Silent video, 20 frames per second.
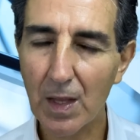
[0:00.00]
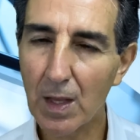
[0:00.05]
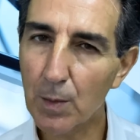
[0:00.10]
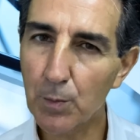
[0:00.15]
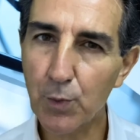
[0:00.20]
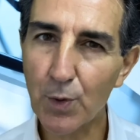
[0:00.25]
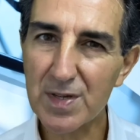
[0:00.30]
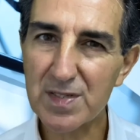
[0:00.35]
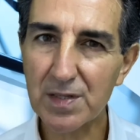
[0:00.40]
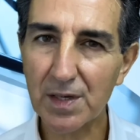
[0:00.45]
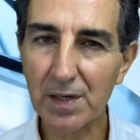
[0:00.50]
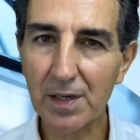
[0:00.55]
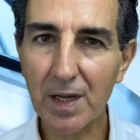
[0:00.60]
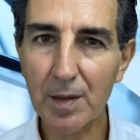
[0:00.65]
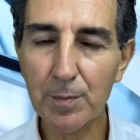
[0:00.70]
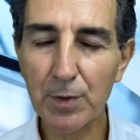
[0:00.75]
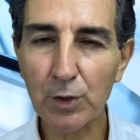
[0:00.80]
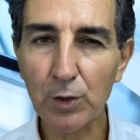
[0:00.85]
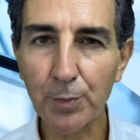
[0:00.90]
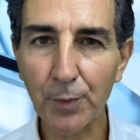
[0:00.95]
Può essere in
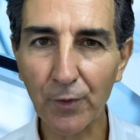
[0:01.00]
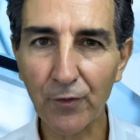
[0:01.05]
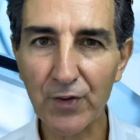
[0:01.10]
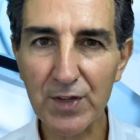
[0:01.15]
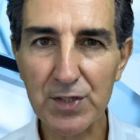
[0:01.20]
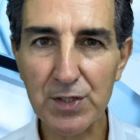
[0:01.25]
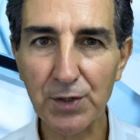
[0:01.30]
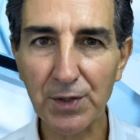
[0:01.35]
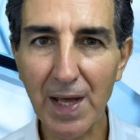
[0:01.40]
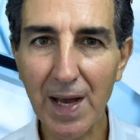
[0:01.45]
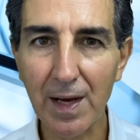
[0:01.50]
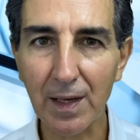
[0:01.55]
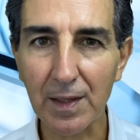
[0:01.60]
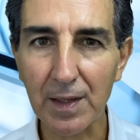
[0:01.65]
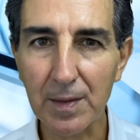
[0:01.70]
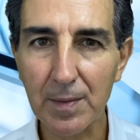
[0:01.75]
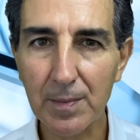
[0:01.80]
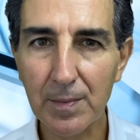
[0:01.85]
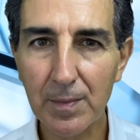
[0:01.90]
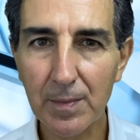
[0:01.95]
ambito
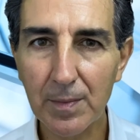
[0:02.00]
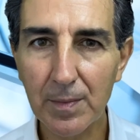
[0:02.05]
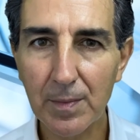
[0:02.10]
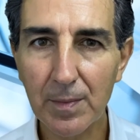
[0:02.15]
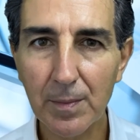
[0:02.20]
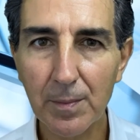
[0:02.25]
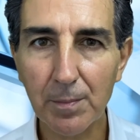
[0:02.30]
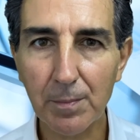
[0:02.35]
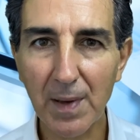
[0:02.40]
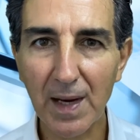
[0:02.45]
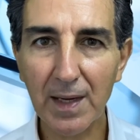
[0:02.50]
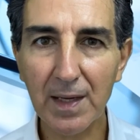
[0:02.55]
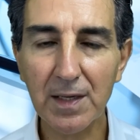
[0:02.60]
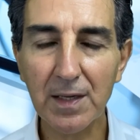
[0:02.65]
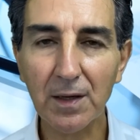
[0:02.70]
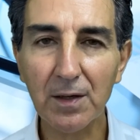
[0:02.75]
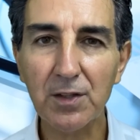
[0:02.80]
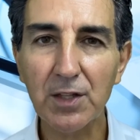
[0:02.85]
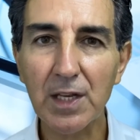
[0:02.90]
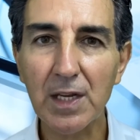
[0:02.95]
professionale, magari
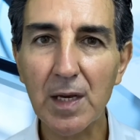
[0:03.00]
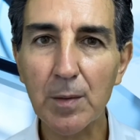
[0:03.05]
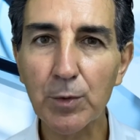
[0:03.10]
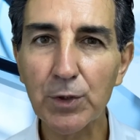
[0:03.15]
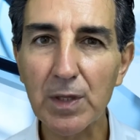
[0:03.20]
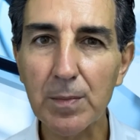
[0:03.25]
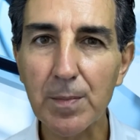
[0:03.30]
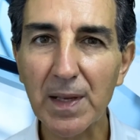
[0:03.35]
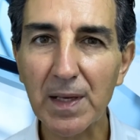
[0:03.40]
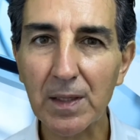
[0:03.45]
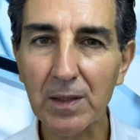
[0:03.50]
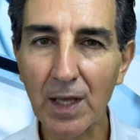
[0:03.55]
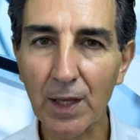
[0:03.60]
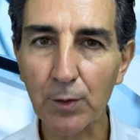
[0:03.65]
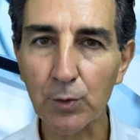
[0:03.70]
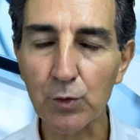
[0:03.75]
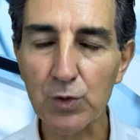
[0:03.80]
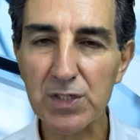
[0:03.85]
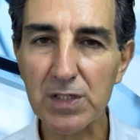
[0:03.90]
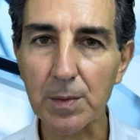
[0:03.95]
riteniamo di meritare
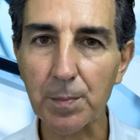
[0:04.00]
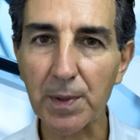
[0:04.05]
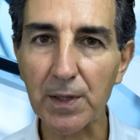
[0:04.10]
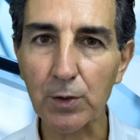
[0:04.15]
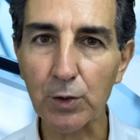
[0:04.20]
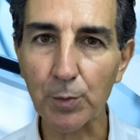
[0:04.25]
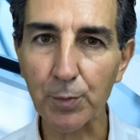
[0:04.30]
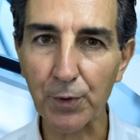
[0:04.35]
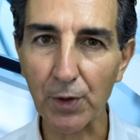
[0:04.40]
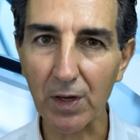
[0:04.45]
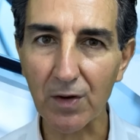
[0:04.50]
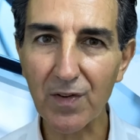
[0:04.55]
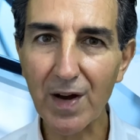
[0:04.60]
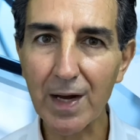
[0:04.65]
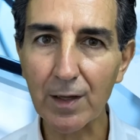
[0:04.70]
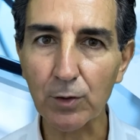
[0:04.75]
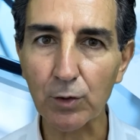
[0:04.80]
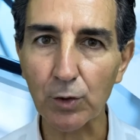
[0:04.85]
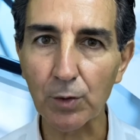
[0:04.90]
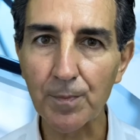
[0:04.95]
uno stipendio più
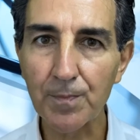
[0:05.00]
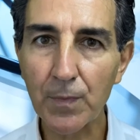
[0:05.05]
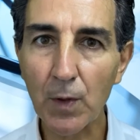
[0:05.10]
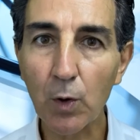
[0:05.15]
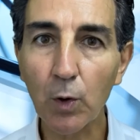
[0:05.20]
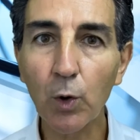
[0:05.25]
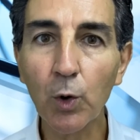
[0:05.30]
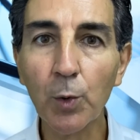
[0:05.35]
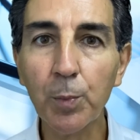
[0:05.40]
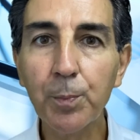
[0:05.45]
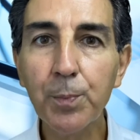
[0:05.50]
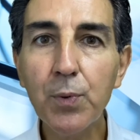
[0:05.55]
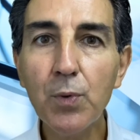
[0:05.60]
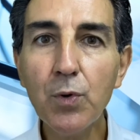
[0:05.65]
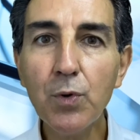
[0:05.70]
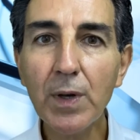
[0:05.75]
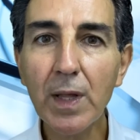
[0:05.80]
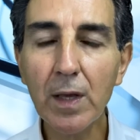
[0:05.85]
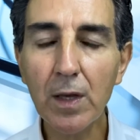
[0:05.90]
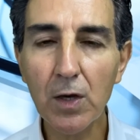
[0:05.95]
elevato,
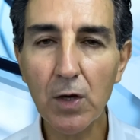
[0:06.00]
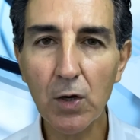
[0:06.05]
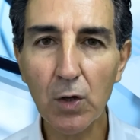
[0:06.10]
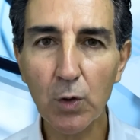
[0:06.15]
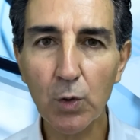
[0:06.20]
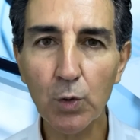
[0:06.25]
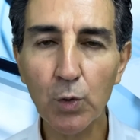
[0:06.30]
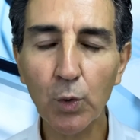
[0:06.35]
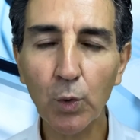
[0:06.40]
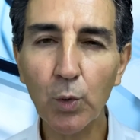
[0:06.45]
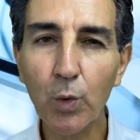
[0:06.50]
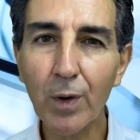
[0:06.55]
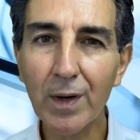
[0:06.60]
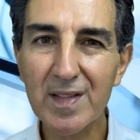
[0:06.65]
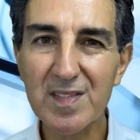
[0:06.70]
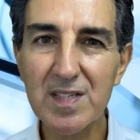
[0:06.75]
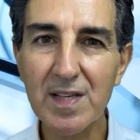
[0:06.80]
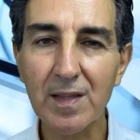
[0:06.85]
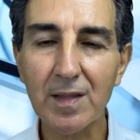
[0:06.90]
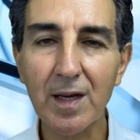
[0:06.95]
oppure un ruolo
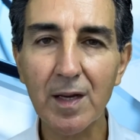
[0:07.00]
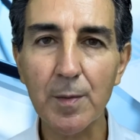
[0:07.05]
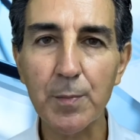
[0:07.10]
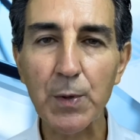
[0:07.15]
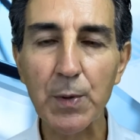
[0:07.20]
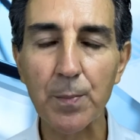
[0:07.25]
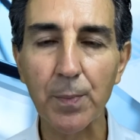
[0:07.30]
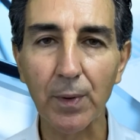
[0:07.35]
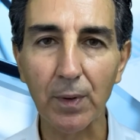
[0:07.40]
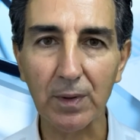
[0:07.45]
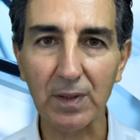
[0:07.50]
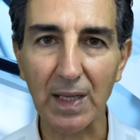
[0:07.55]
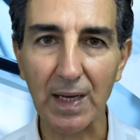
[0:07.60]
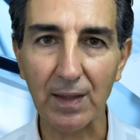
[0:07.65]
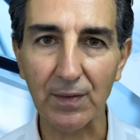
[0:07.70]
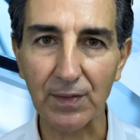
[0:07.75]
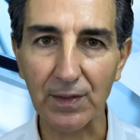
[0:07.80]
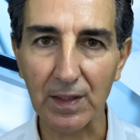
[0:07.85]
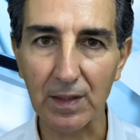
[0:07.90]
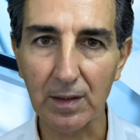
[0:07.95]
aziendale più
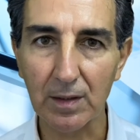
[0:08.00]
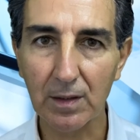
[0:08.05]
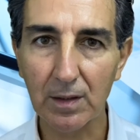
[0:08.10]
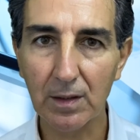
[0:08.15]
importante.